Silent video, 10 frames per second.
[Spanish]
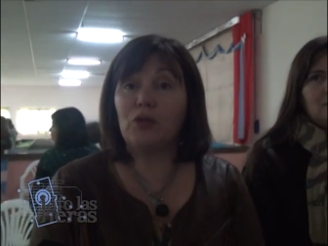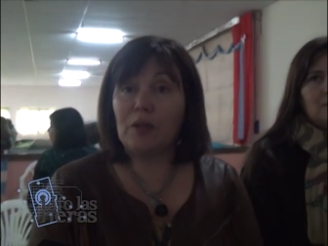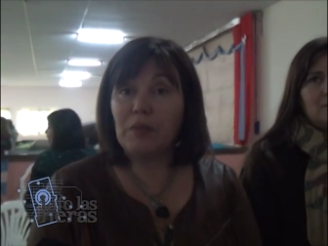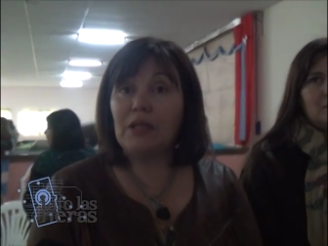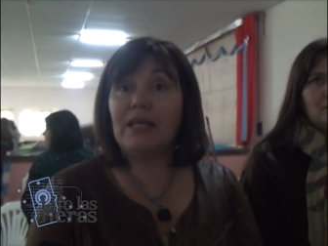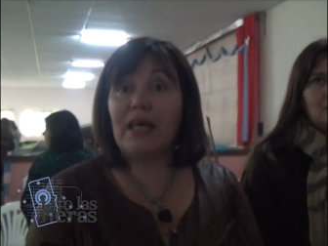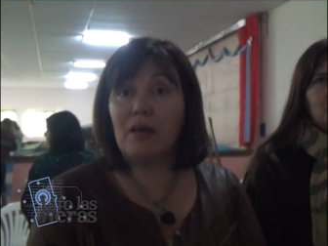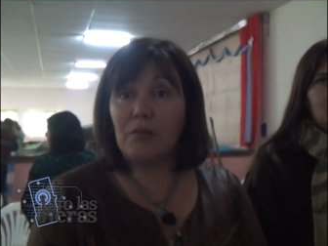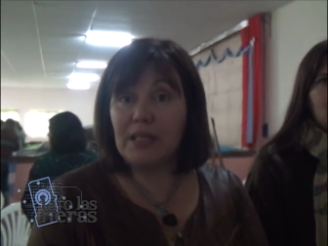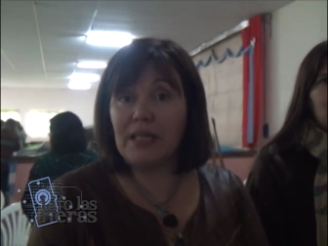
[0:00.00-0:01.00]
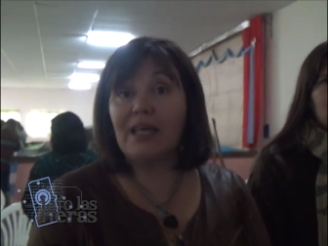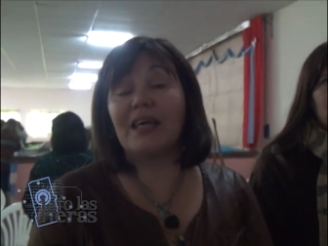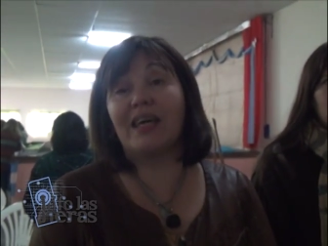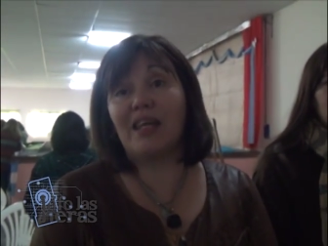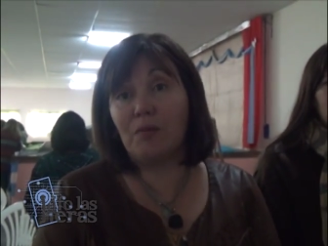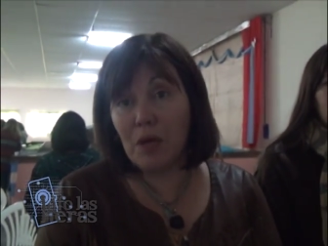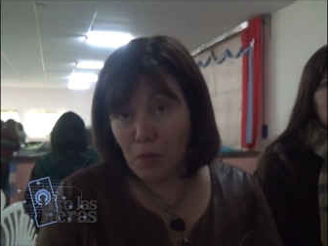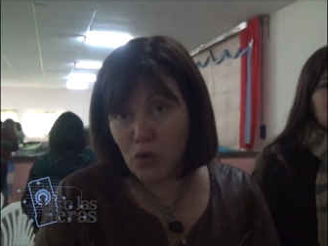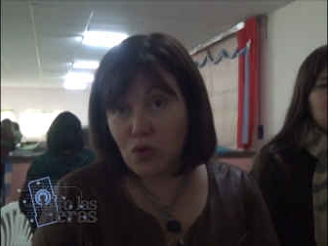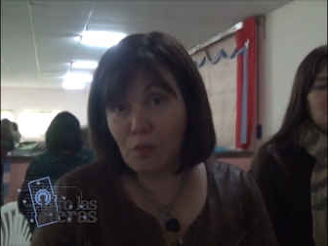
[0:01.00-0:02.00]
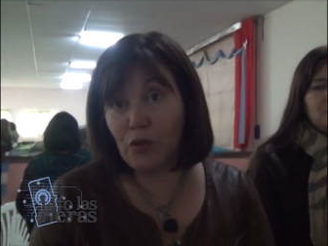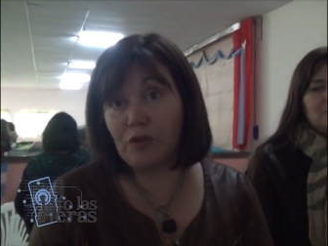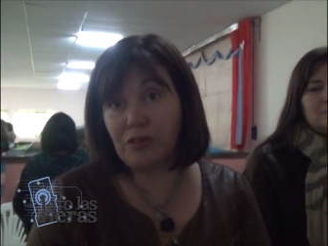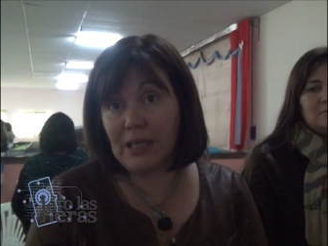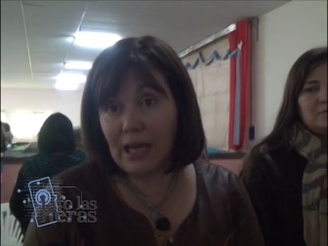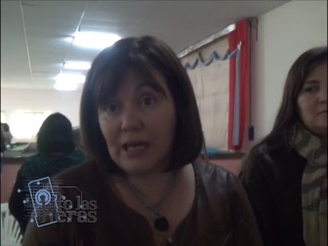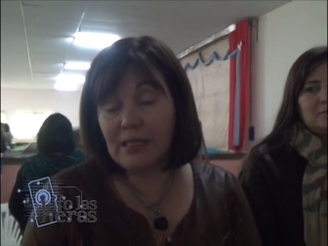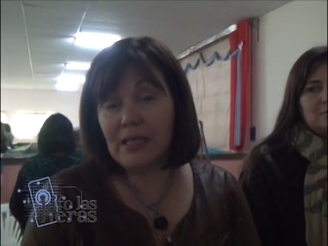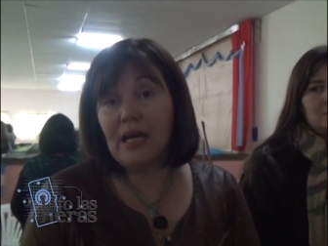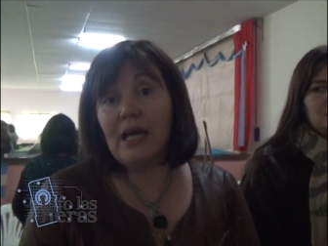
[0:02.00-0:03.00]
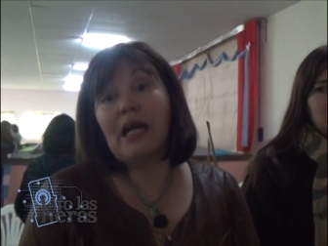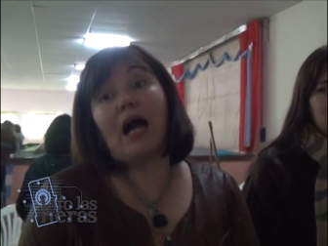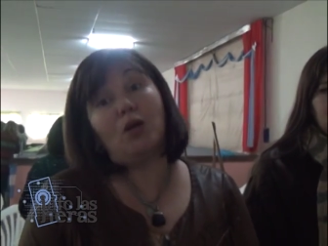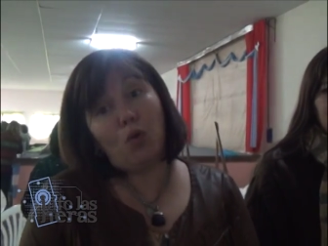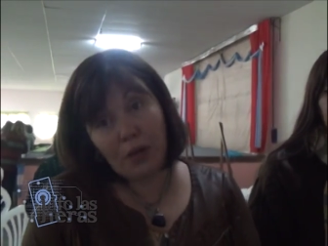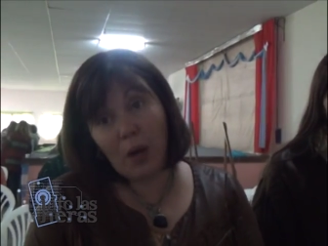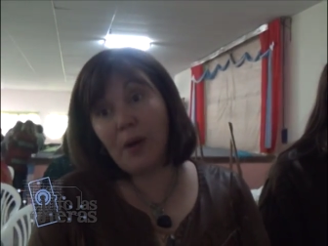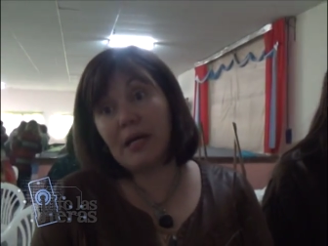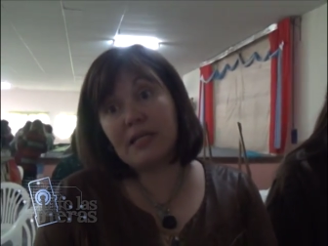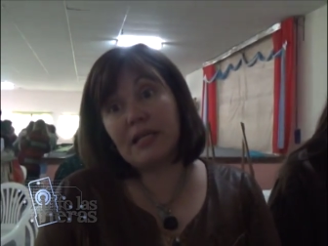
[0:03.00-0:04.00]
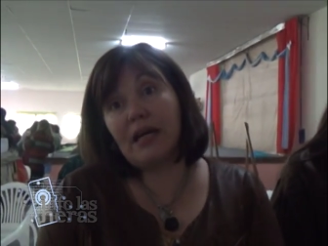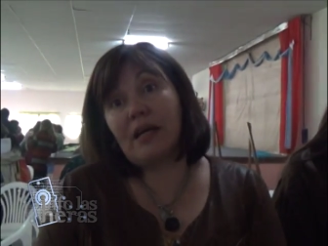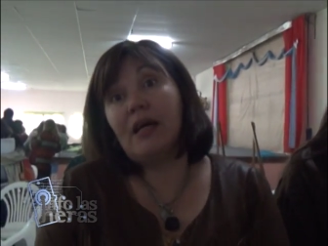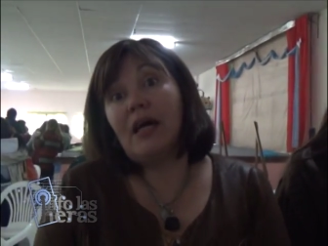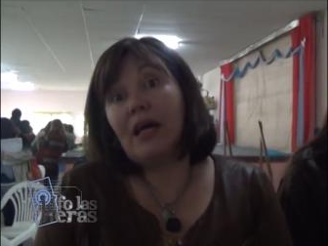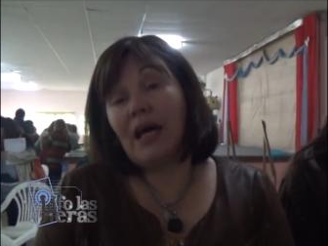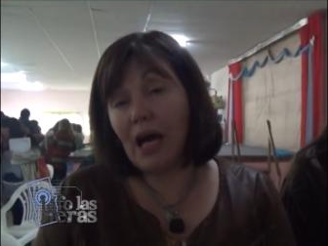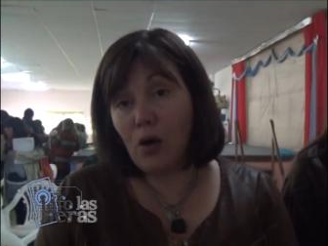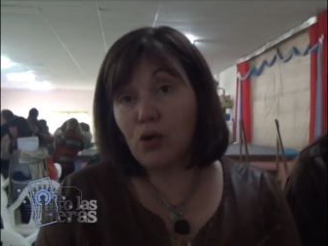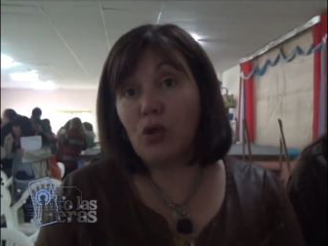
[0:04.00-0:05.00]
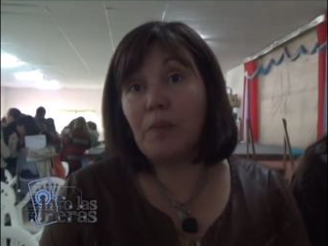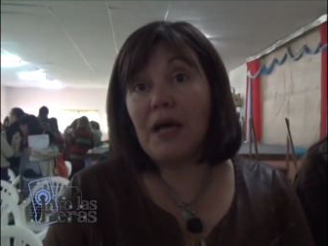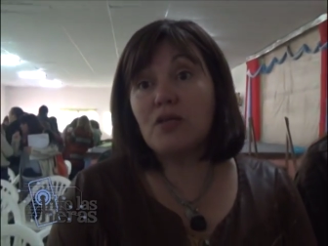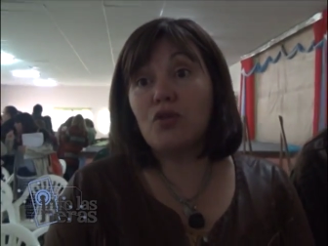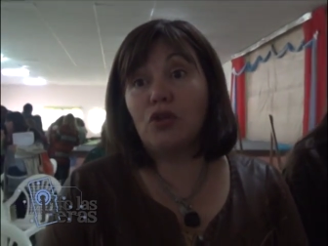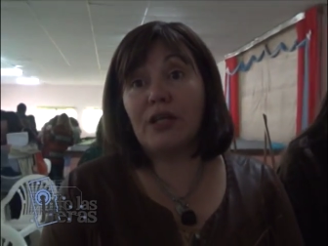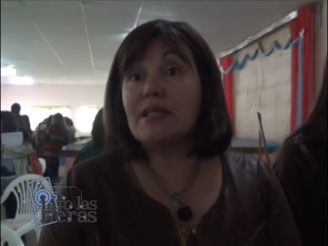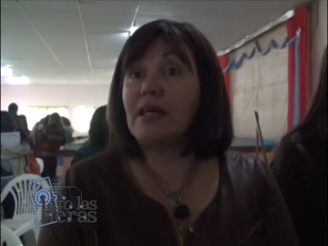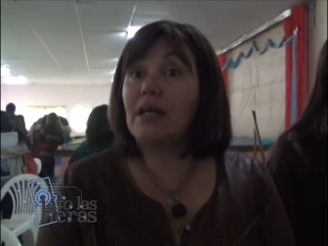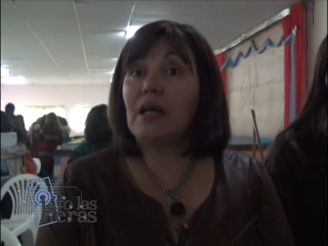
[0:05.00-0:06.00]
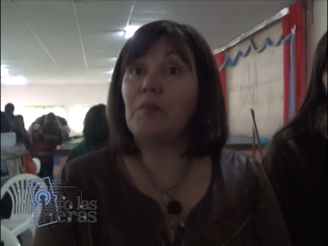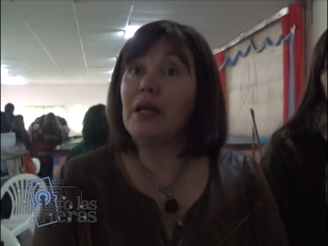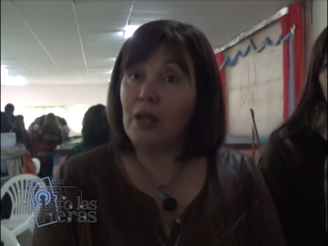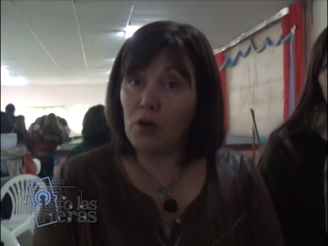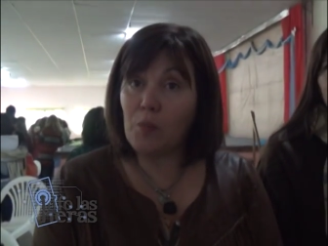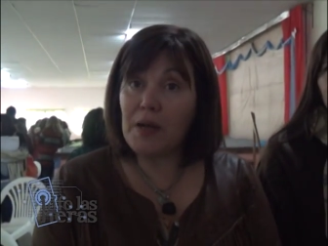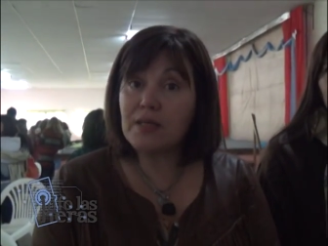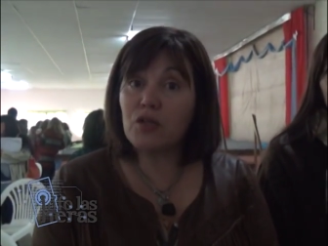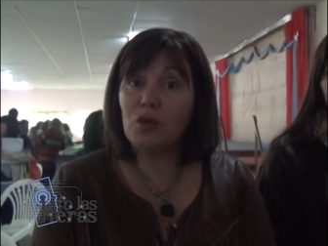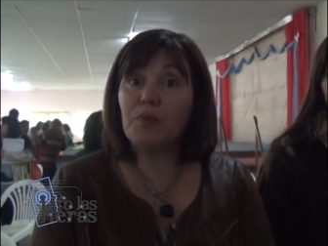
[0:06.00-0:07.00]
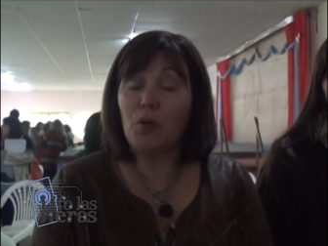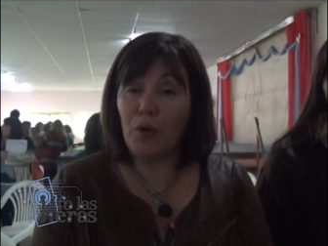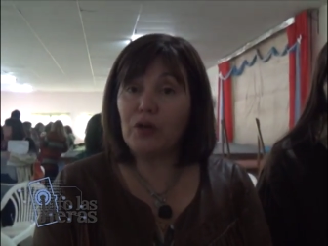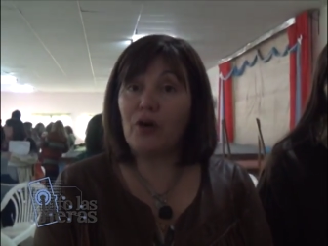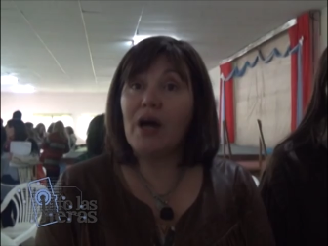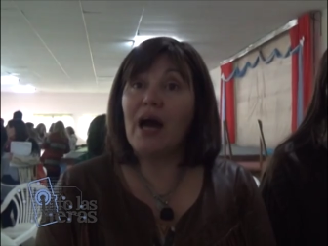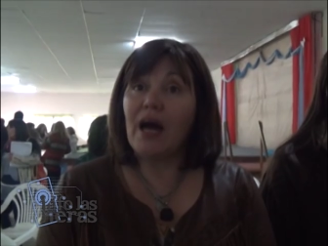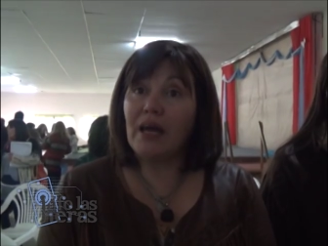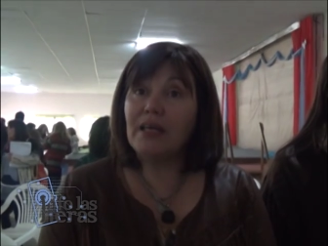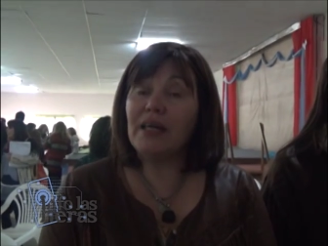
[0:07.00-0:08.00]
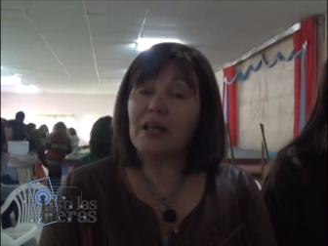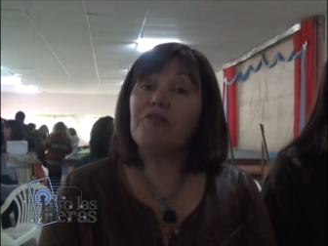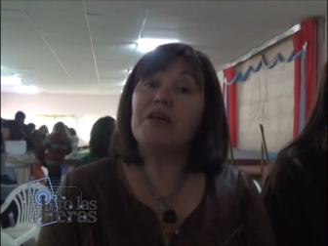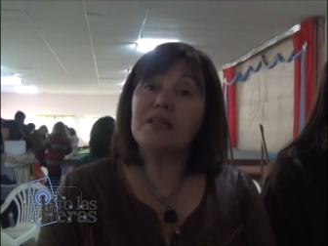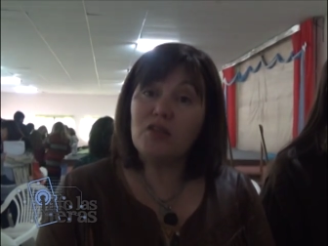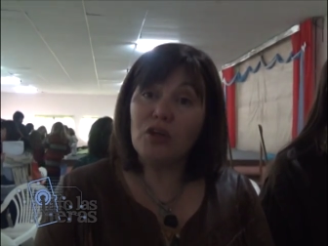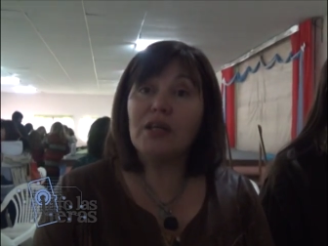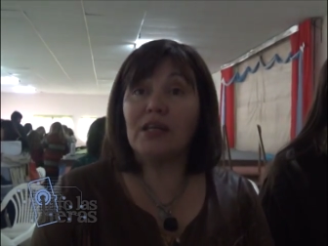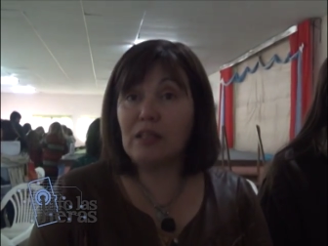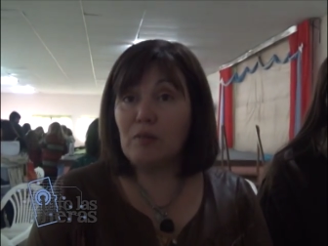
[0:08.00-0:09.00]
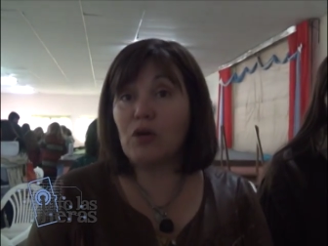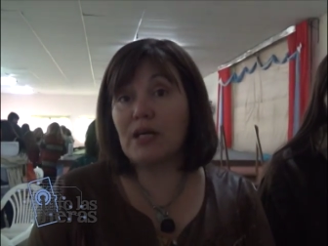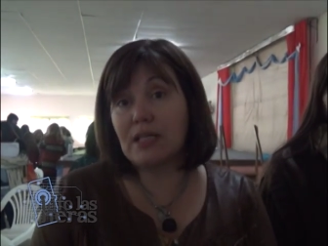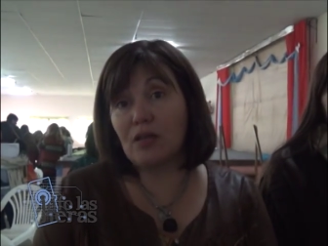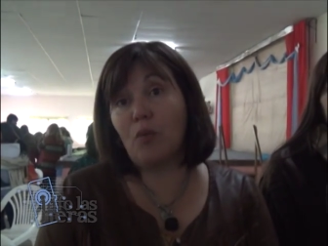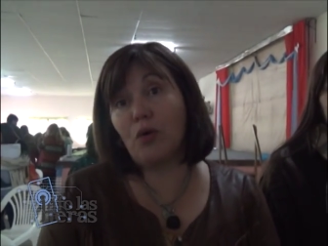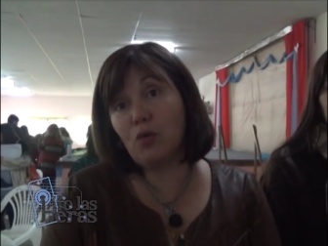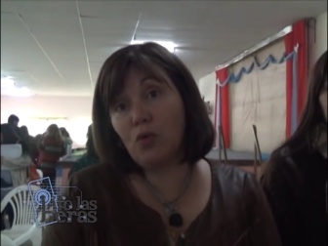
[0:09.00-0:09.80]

pero también de las debilidades que debemos modificar. Algunas van a ser a corto plazo, otras serán a más largo plazo, pero bueno, hay reflexiones que tenemos que hacer como